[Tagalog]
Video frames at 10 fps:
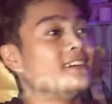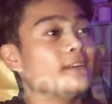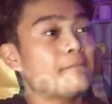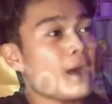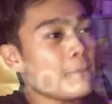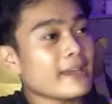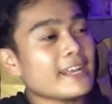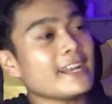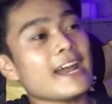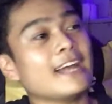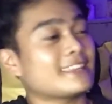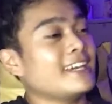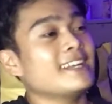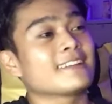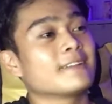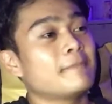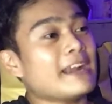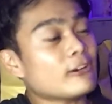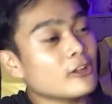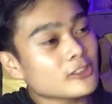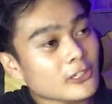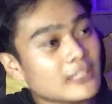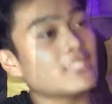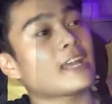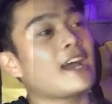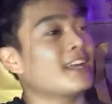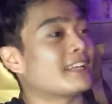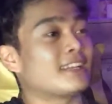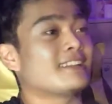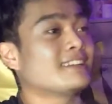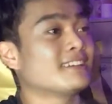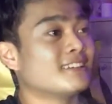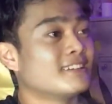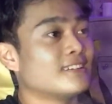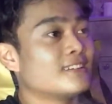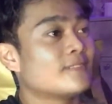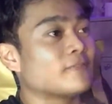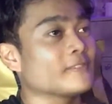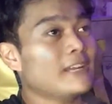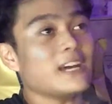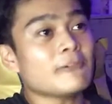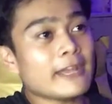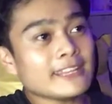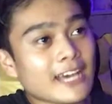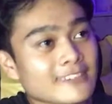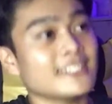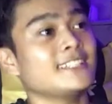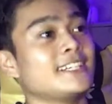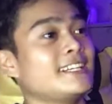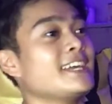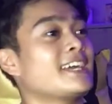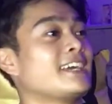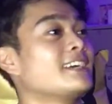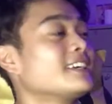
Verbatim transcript: Yung pamayanan natin. Para kontrolin yan. Walang kwenta kasi yung China eh.